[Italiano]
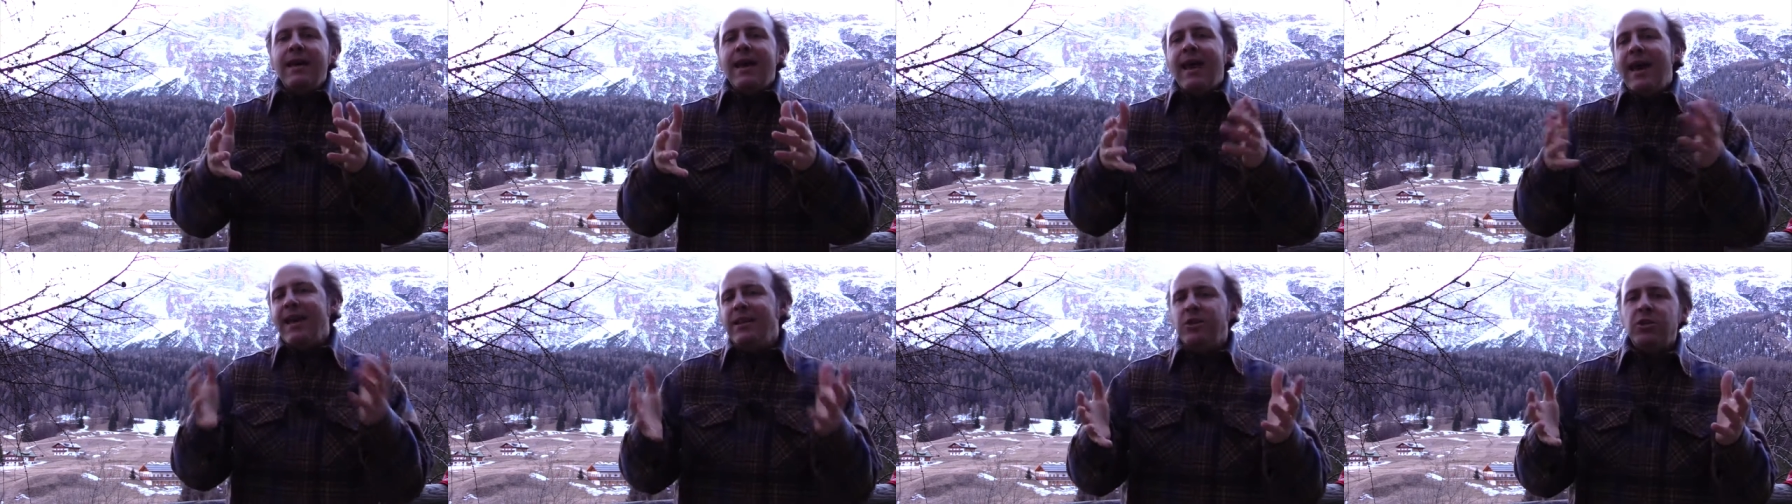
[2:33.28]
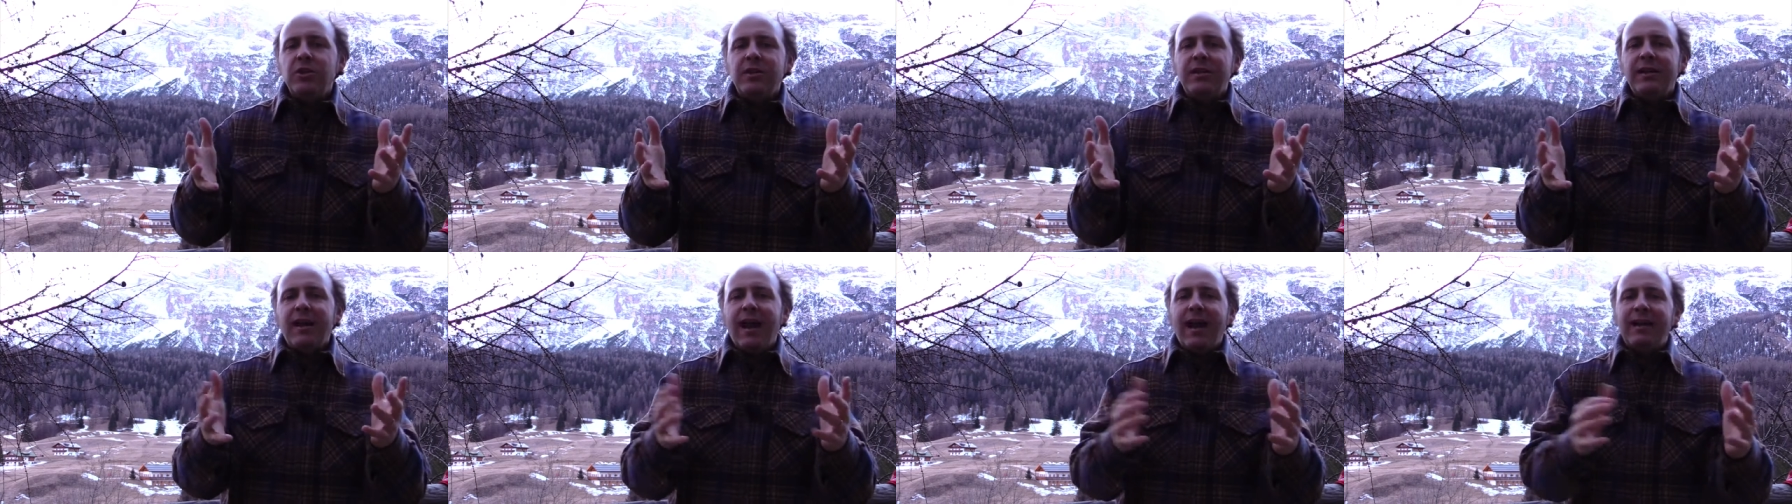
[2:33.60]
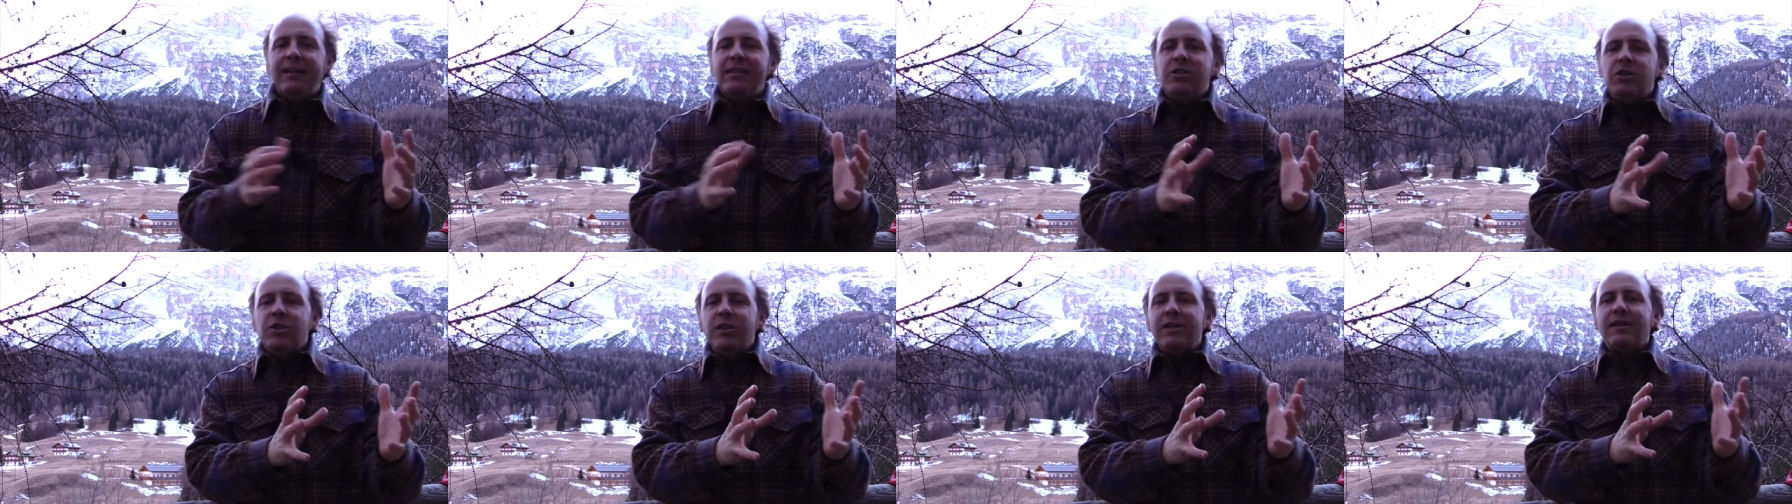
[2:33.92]
e in
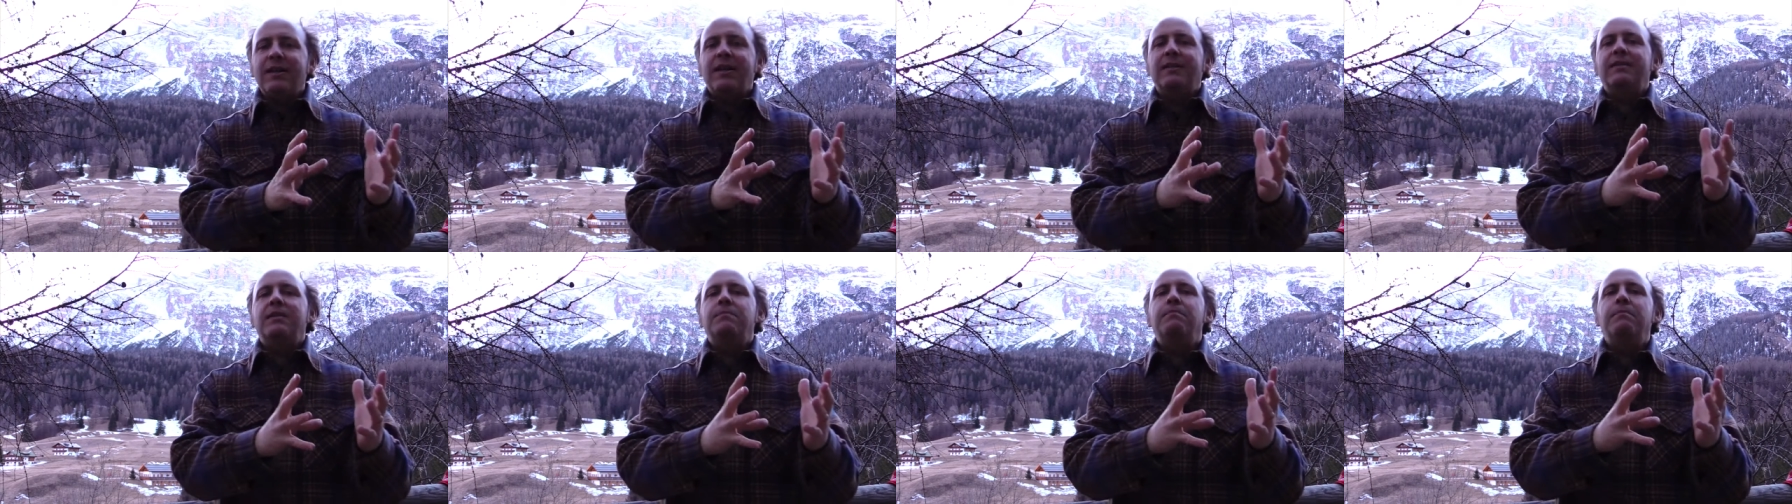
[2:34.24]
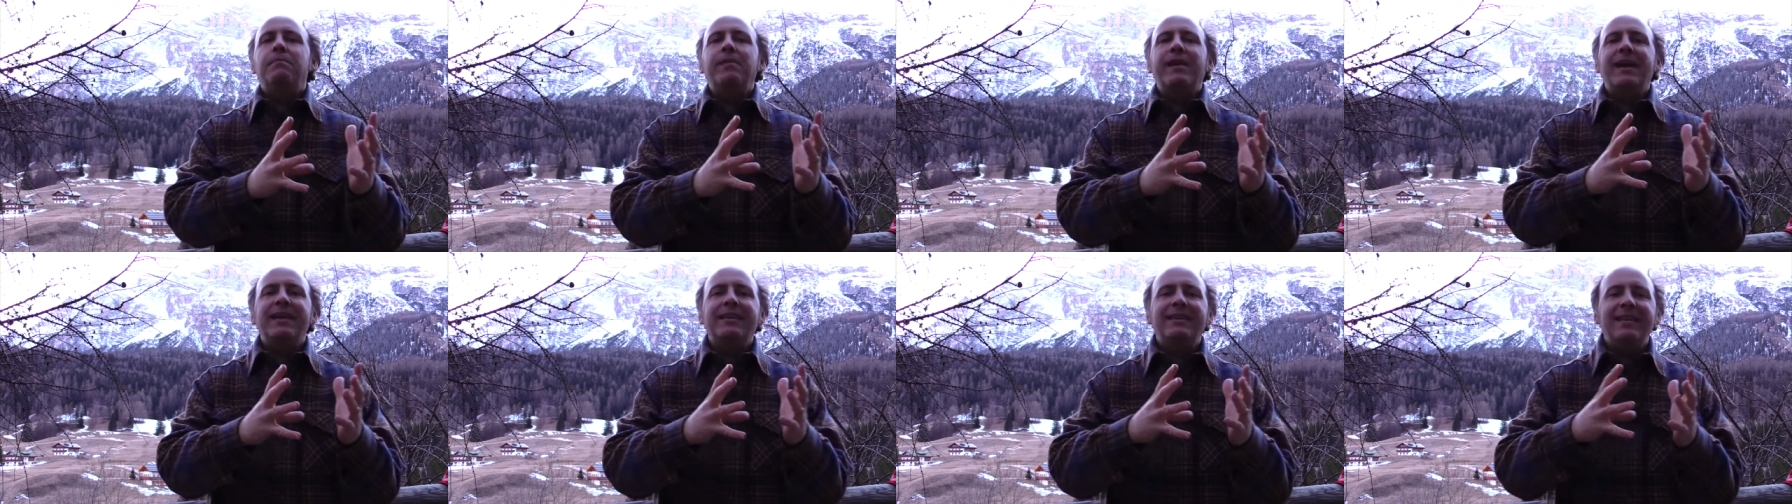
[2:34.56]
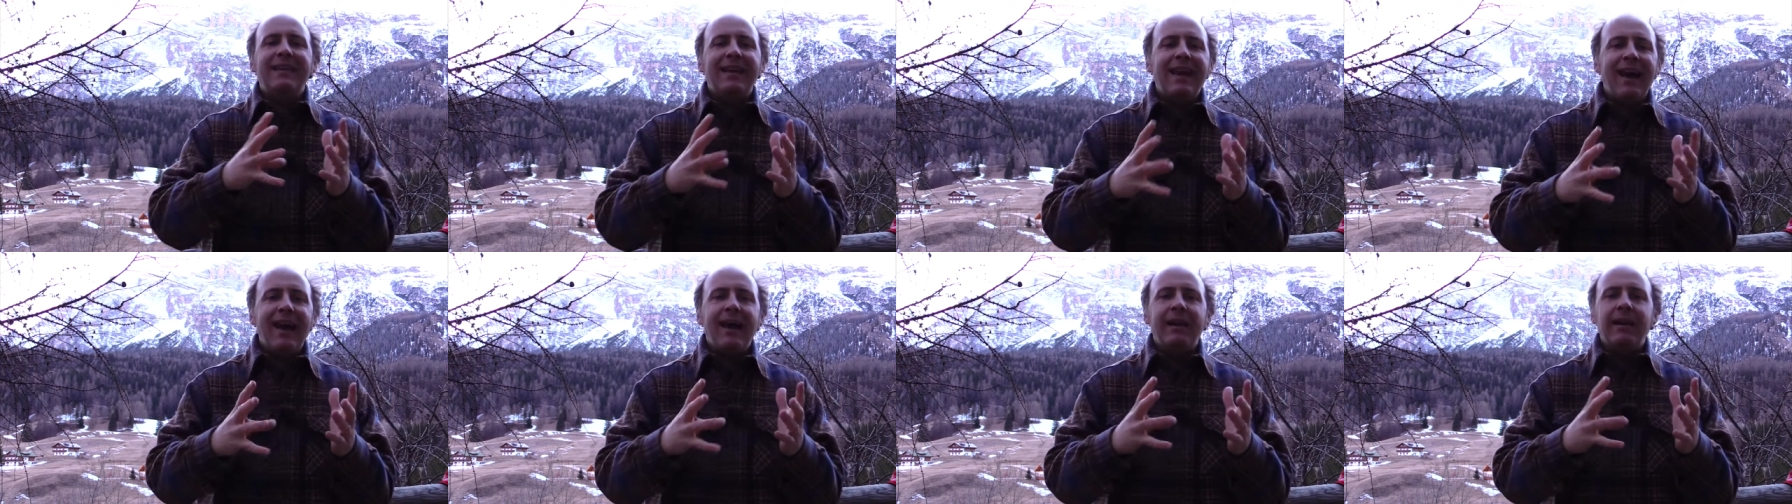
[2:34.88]
generale cerca di
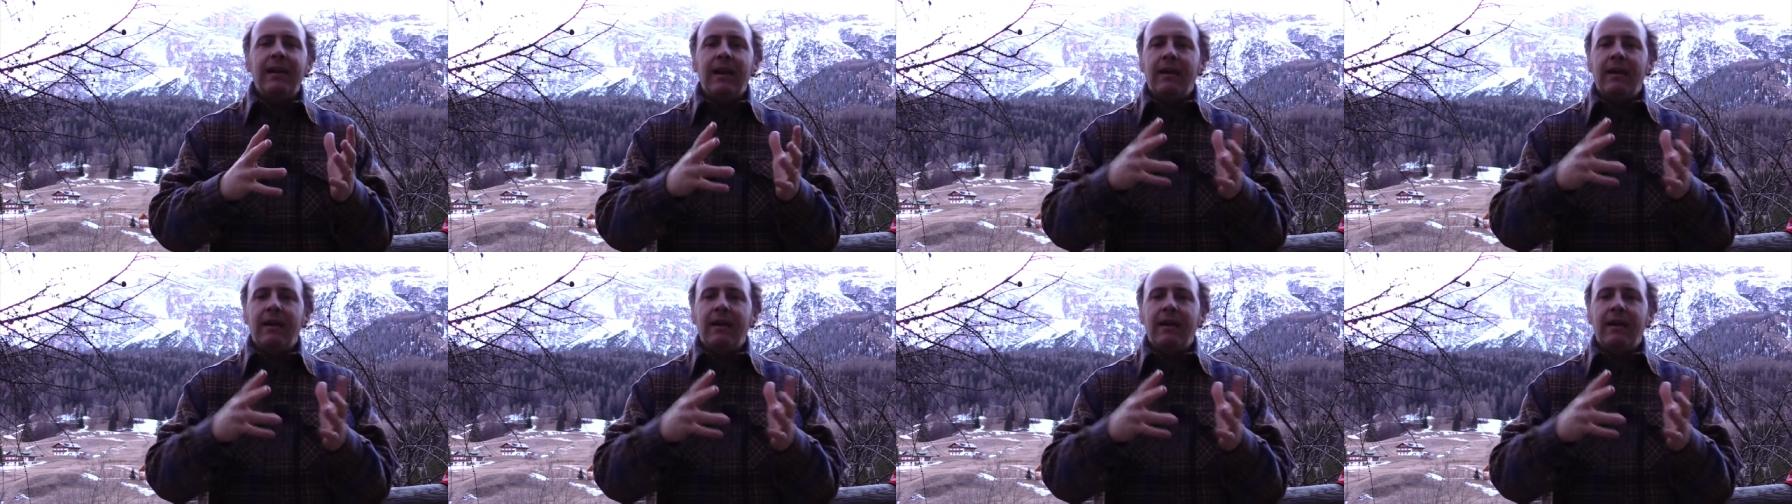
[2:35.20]
praticare